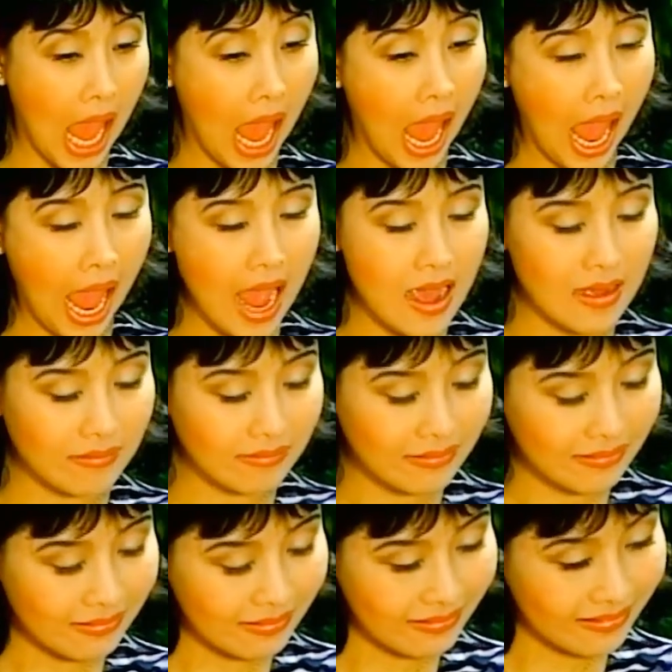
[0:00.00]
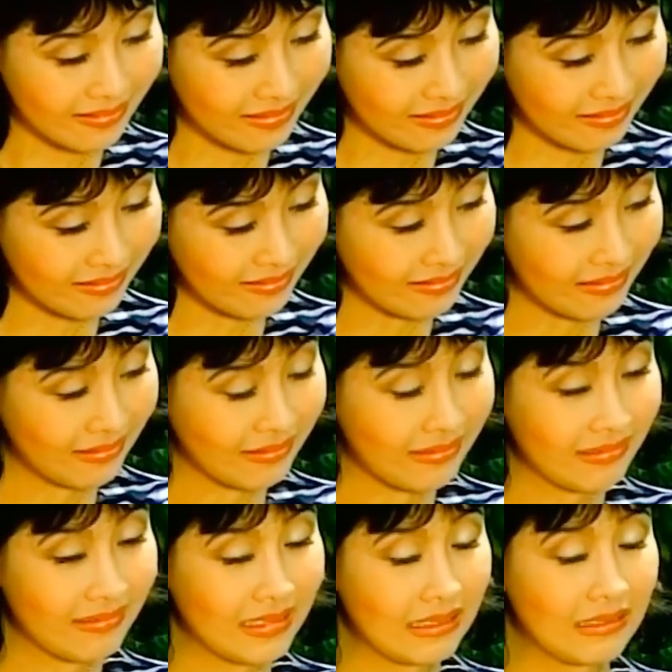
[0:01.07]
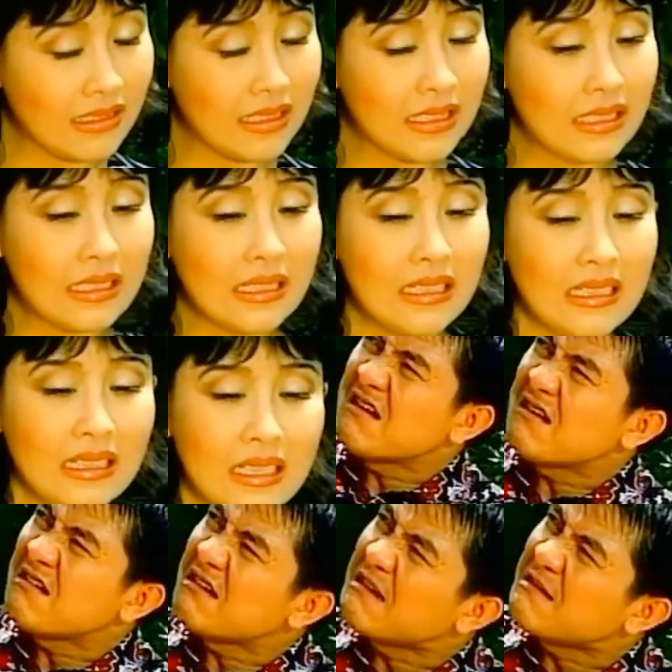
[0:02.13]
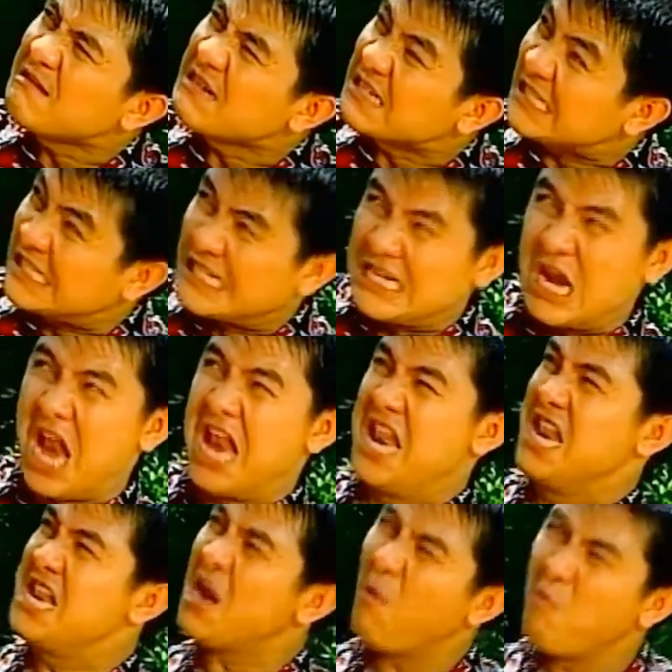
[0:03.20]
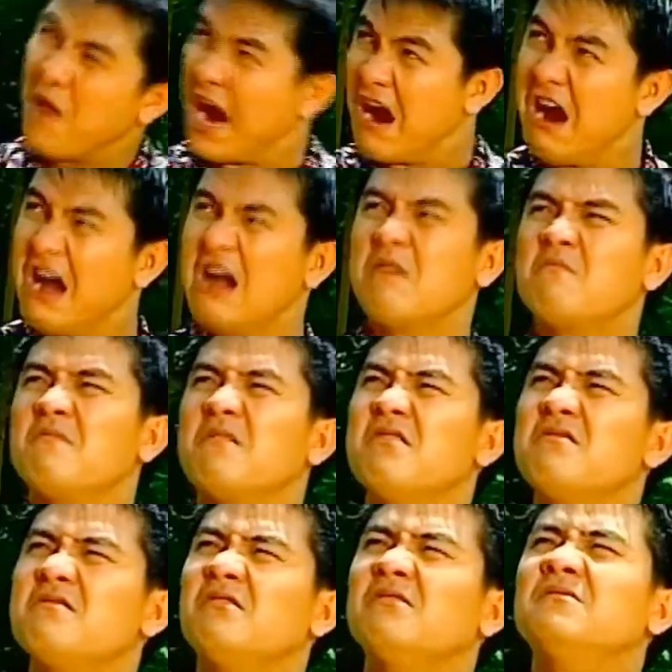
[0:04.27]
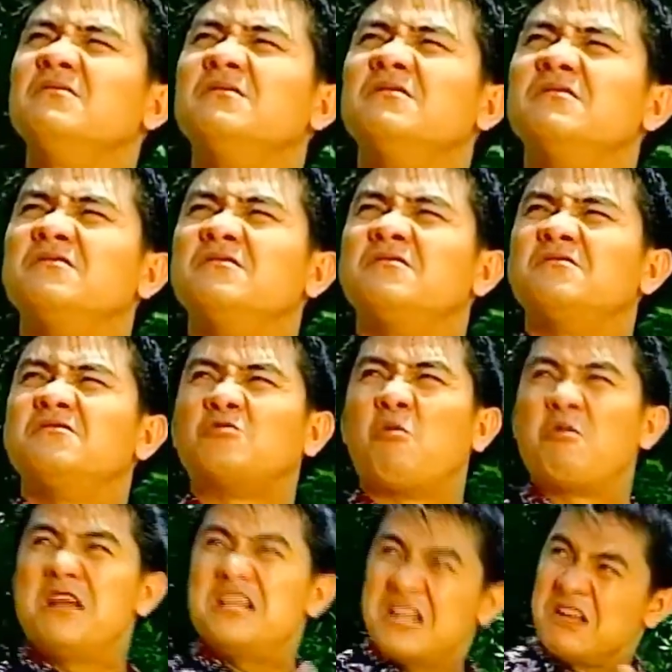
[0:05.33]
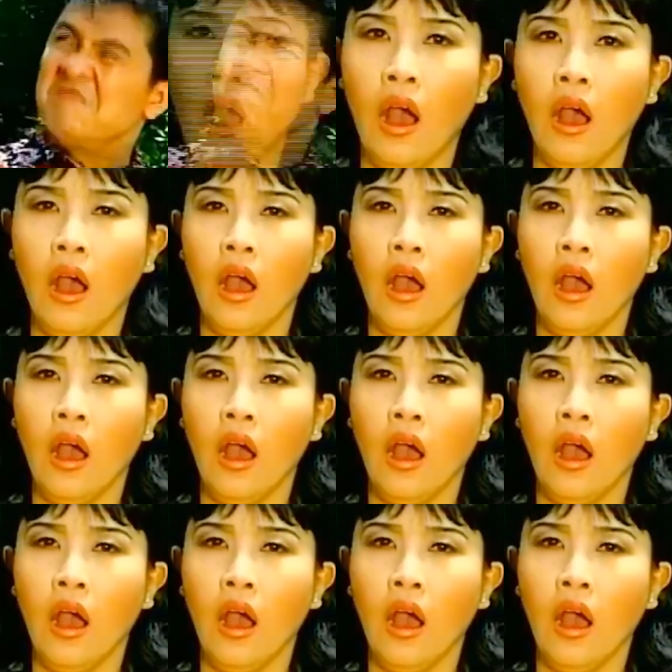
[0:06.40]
Nín, nín mất. Chẳng tình gấu ngựa, hồ ly tinh.